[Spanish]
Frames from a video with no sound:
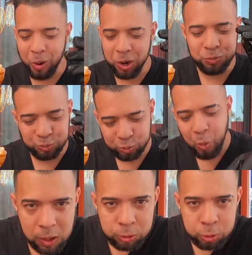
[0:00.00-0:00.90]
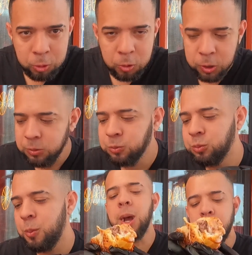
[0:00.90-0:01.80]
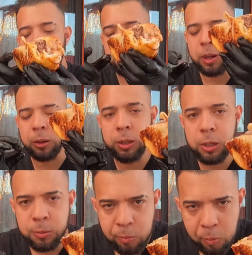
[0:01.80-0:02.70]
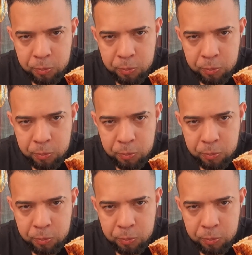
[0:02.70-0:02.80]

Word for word: Ok. Esto hoy se acaba de convertir